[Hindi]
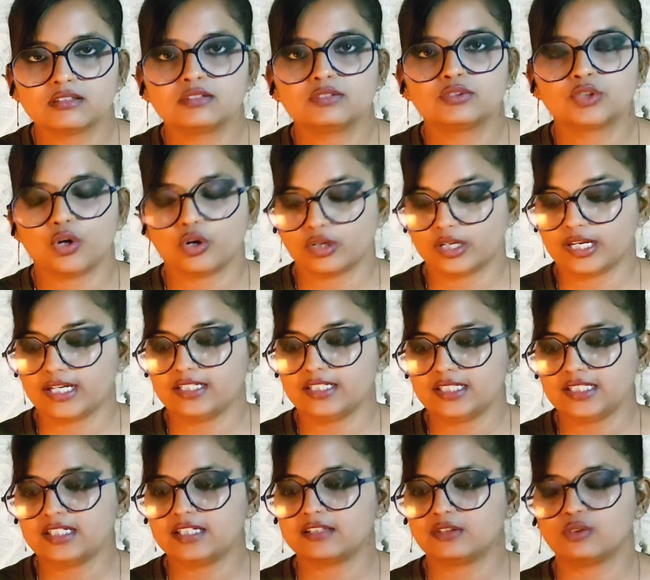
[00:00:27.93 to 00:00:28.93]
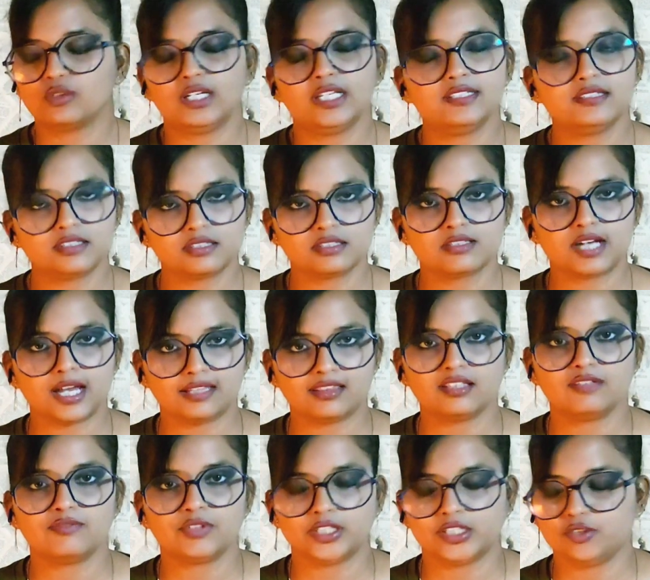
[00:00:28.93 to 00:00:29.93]
सॉन्ग है ठीक है तो लेट्स स्टार्ट द
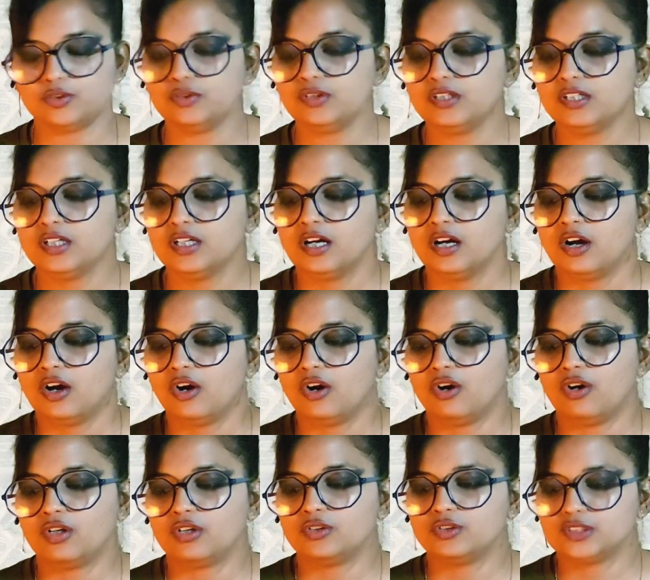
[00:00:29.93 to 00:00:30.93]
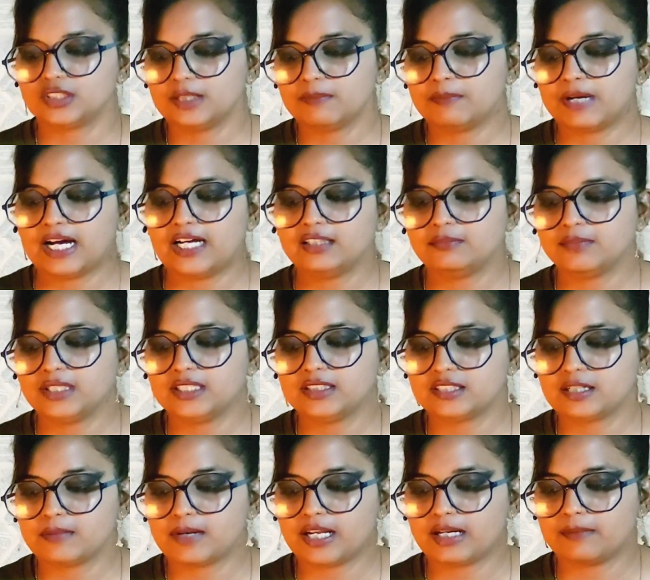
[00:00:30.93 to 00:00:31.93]
वीडियो और उसके बाद में
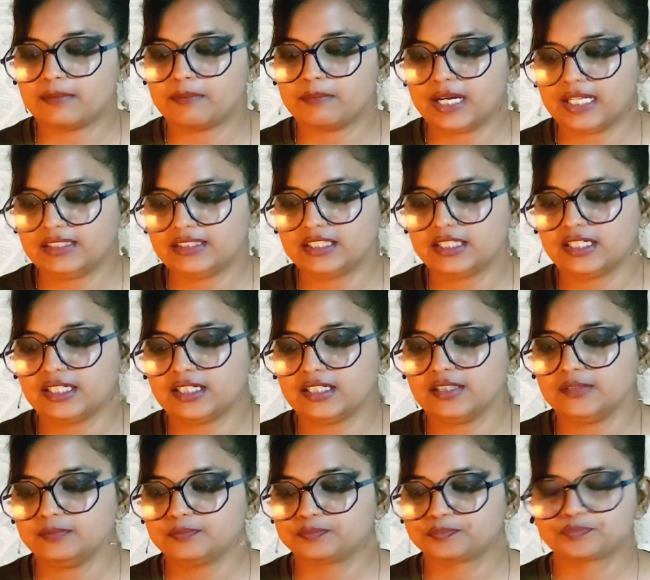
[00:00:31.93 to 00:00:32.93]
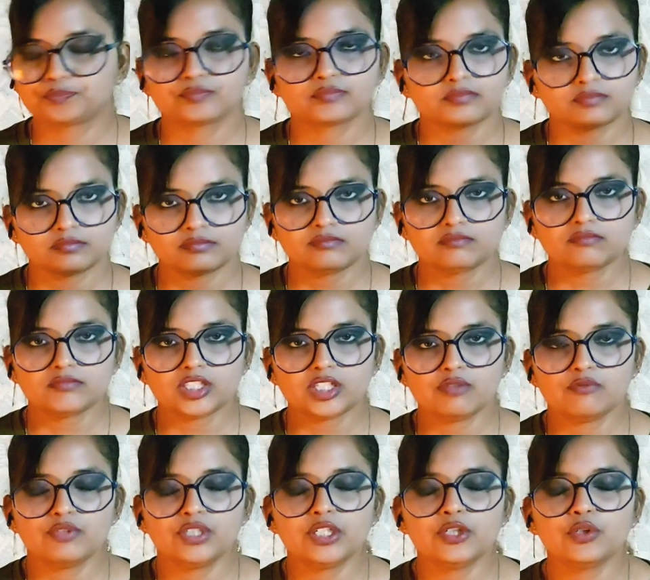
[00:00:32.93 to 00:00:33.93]
इसके बारे में बात करेंगे
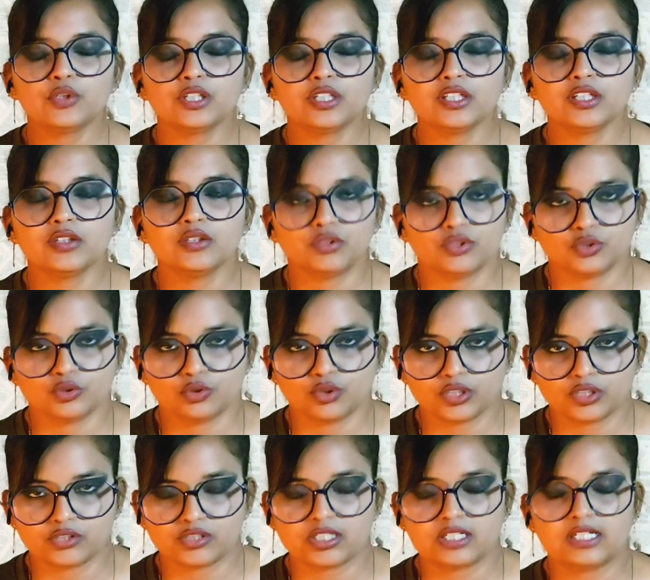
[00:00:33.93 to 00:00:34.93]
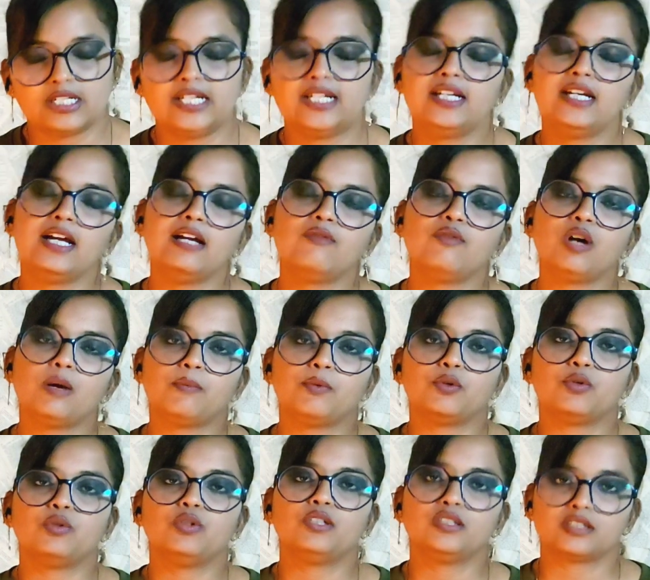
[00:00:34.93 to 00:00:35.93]
वीडियो की जो ओरिजिनल लिंक है वो
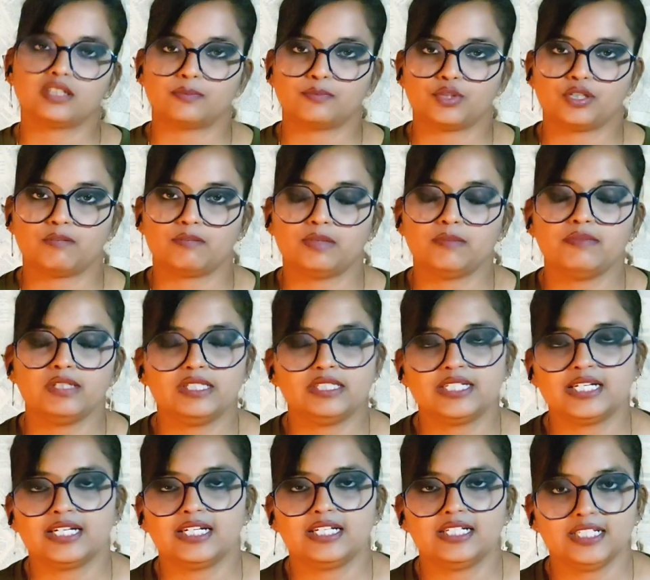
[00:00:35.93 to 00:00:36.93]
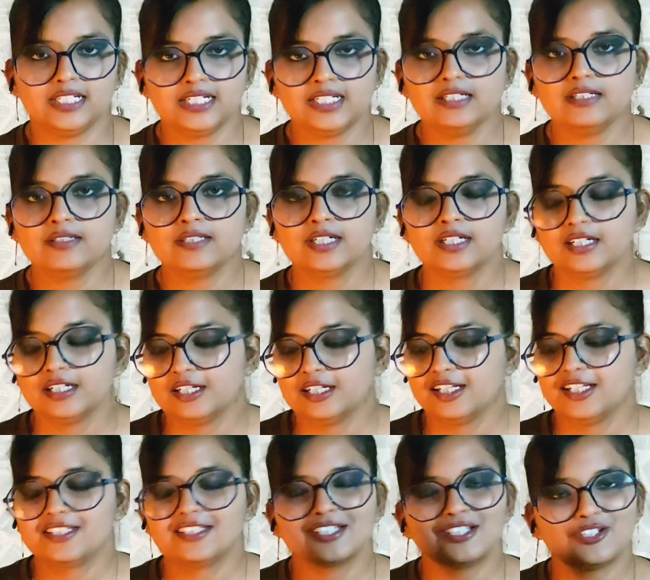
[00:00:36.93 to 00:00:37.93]
आपको डिस्क्रिप्शन में मिल जाएगी ठीक है
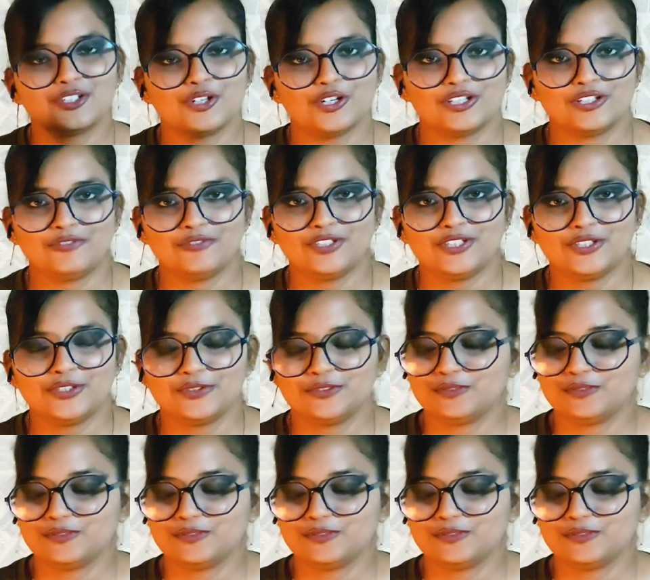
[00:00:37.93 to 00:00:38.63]
लेट्स एंजॉय द वीडियो